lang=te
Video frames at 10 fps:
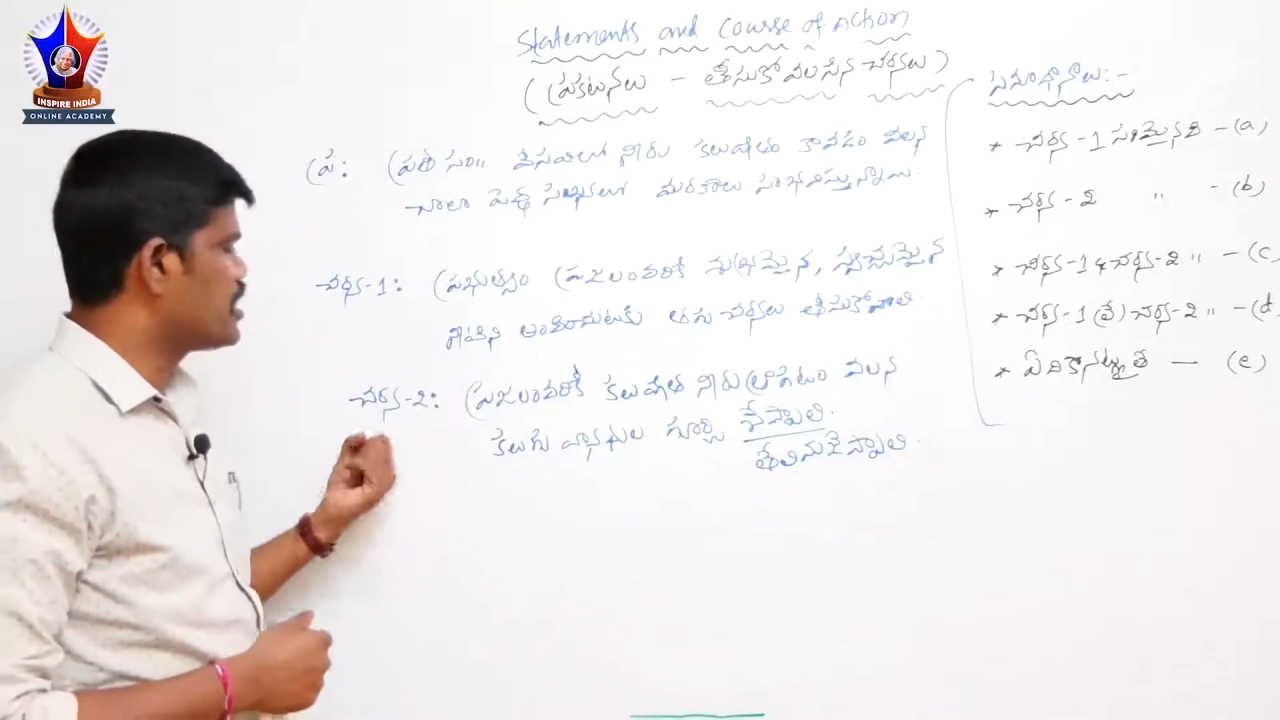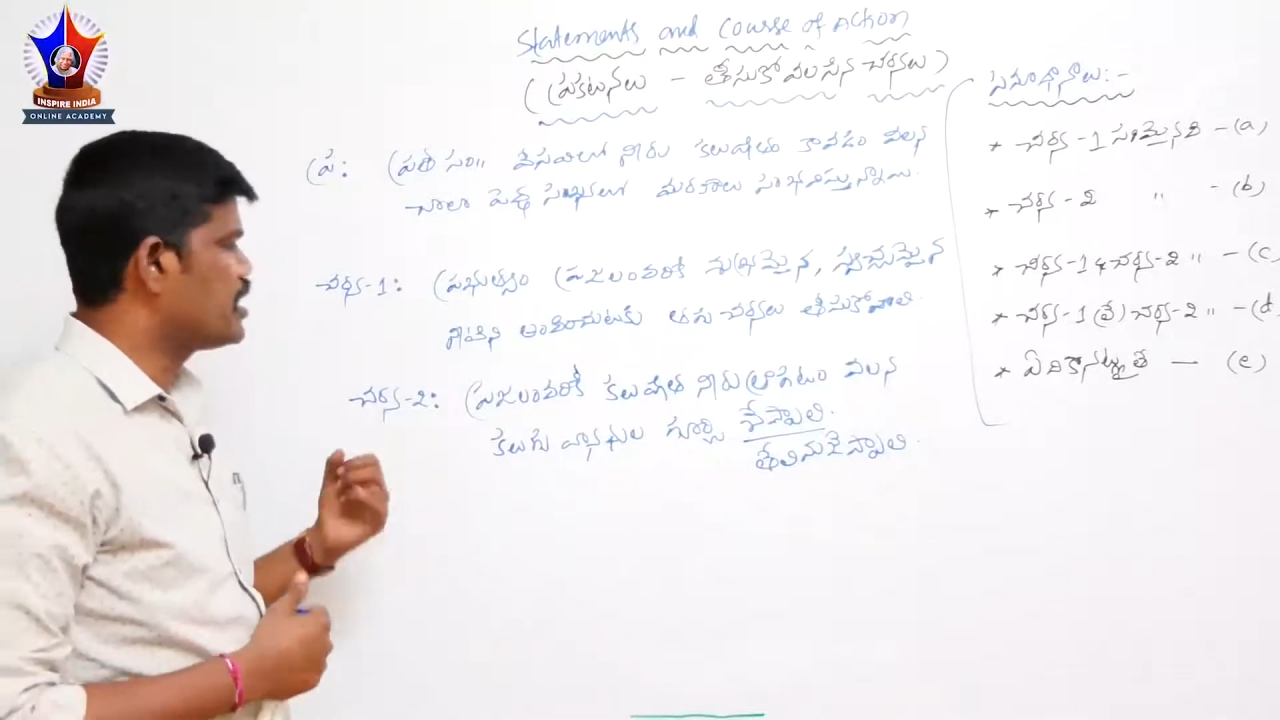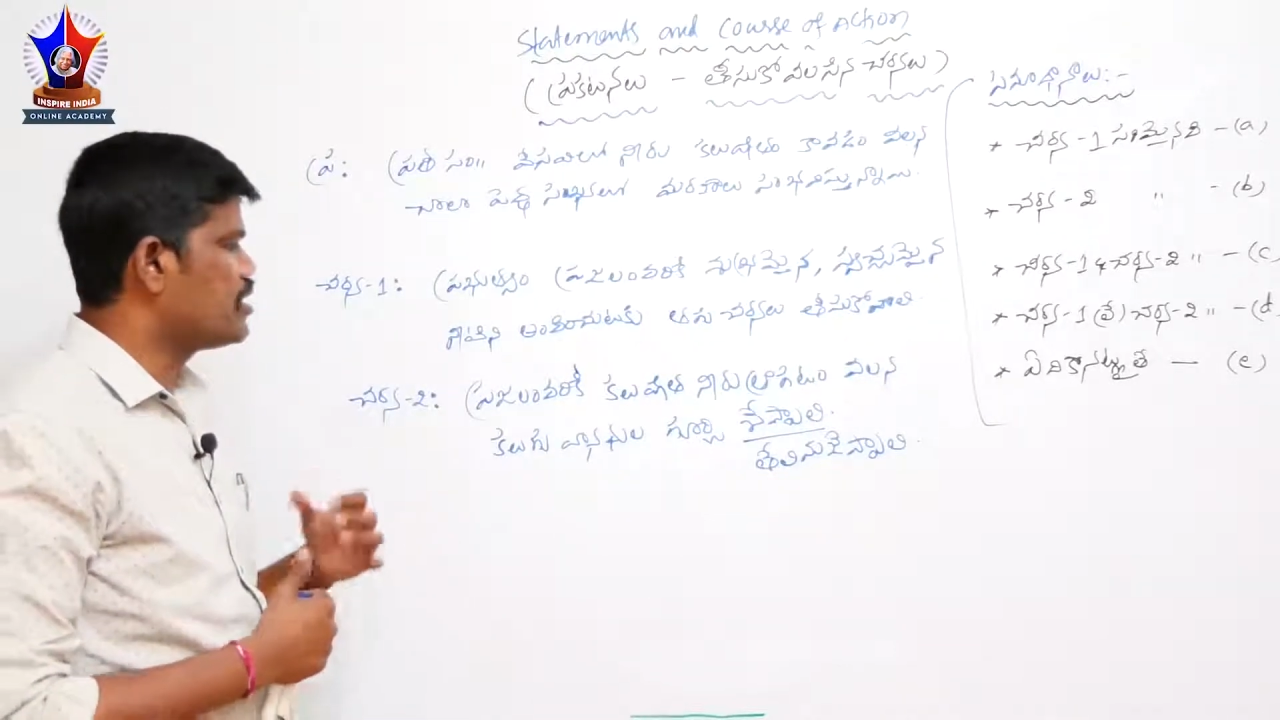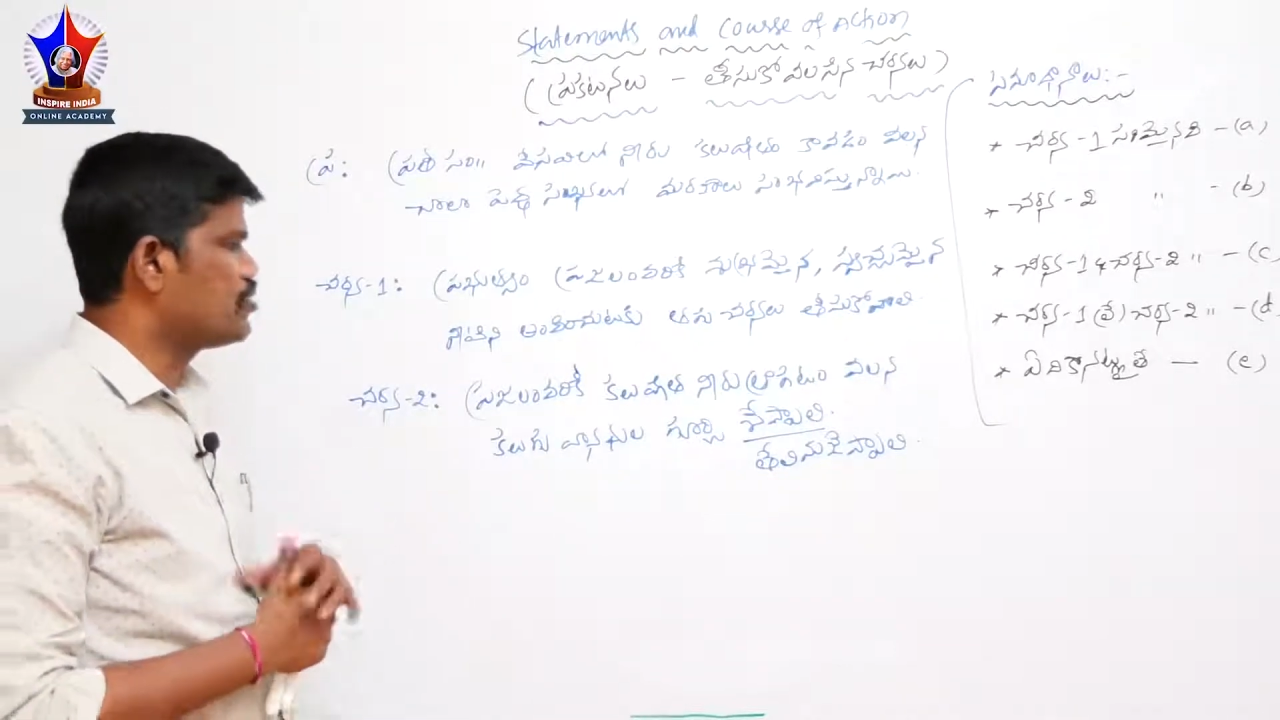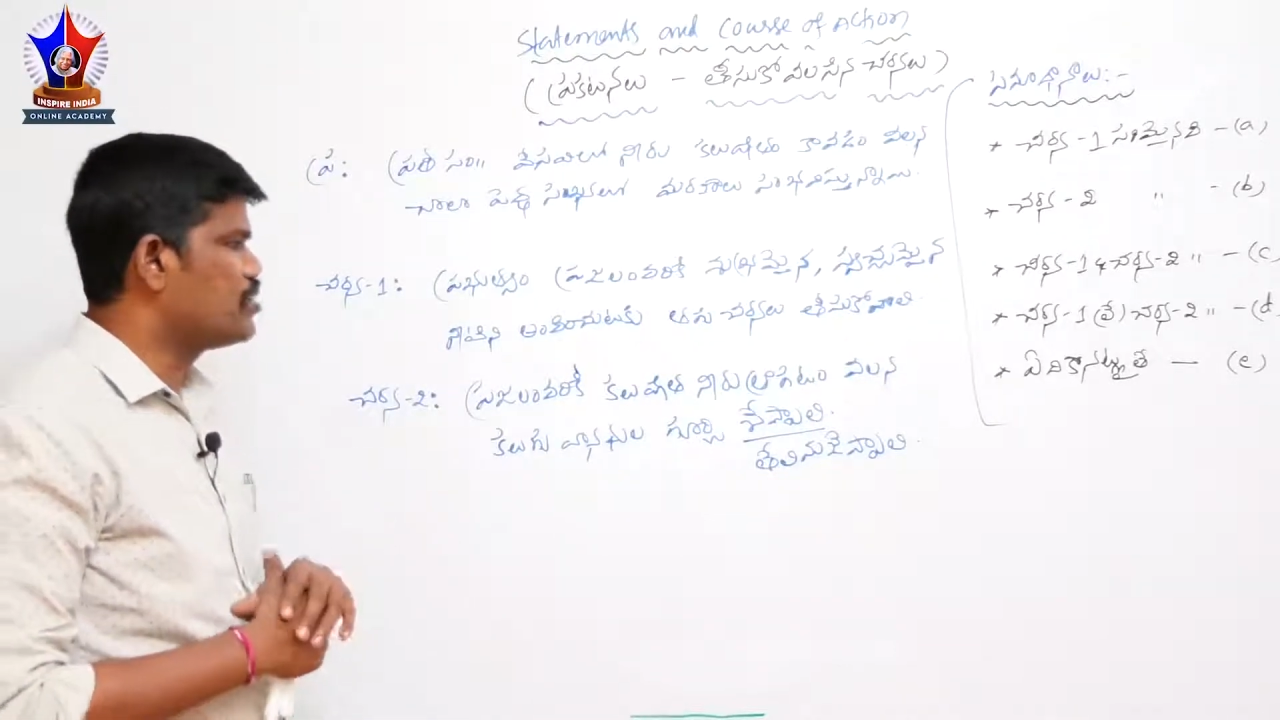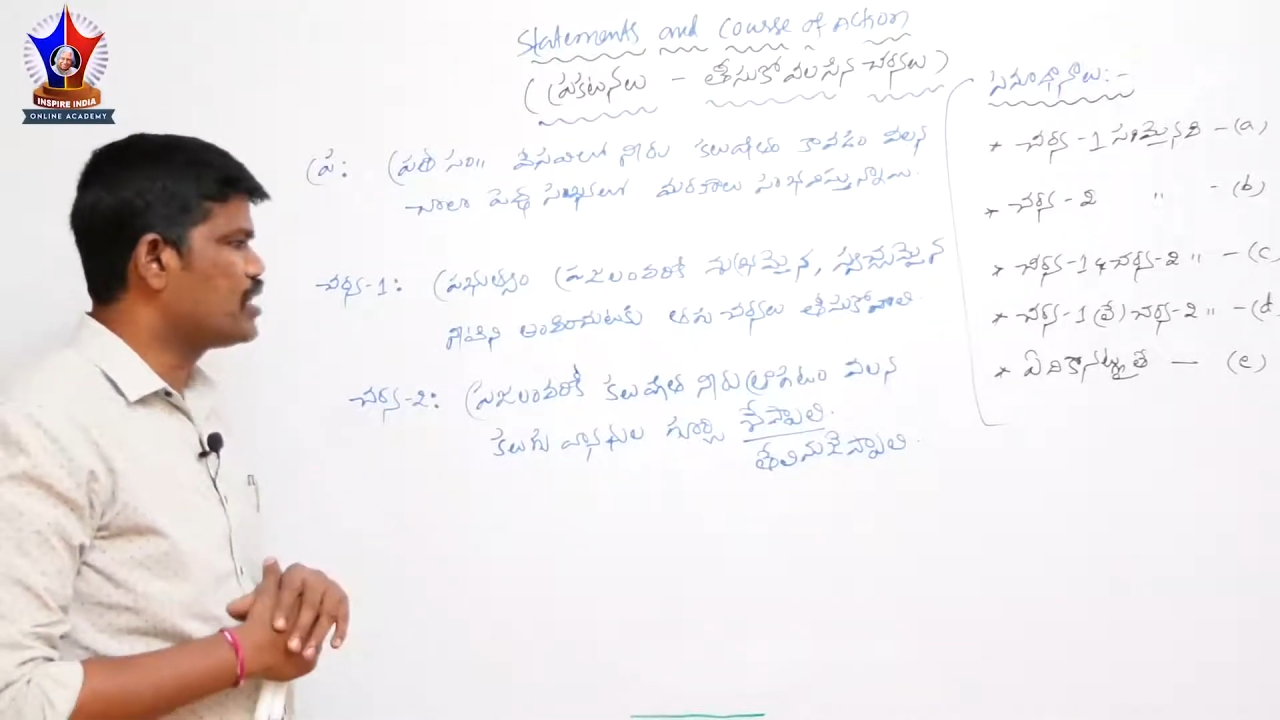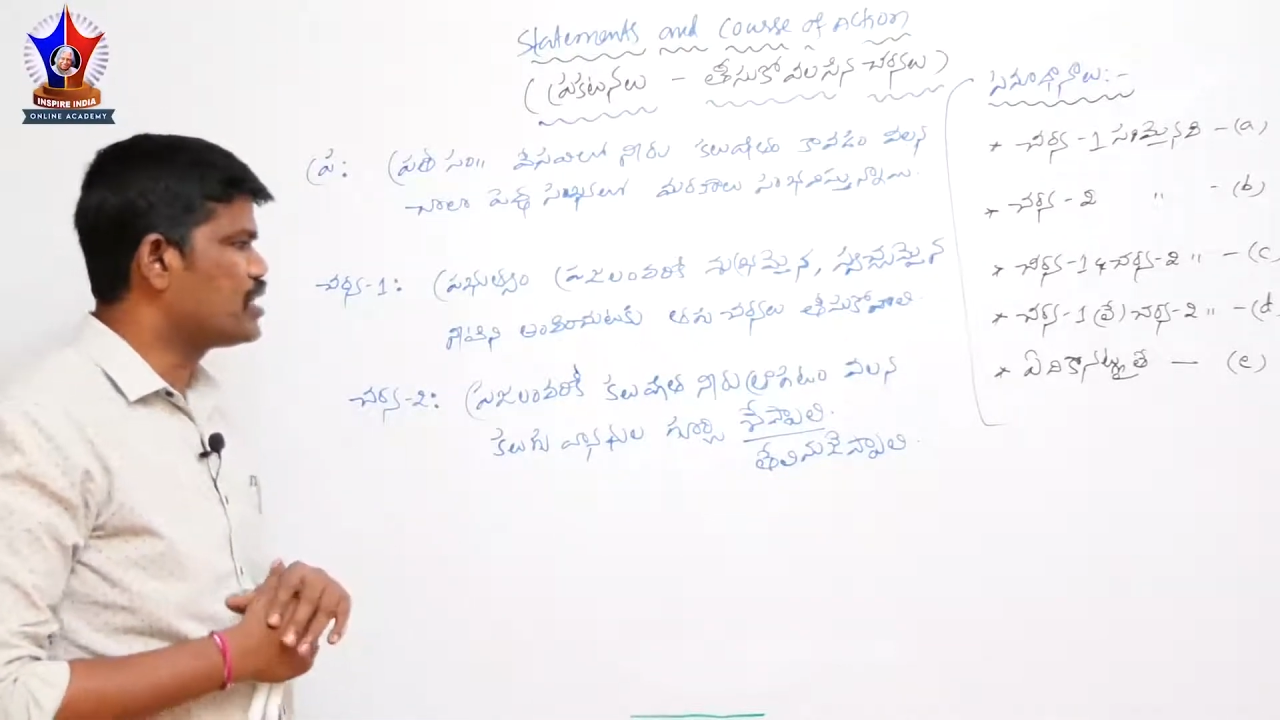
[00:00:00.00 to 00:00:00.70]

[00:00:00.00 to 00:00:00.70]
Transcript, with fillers: చర్య టూని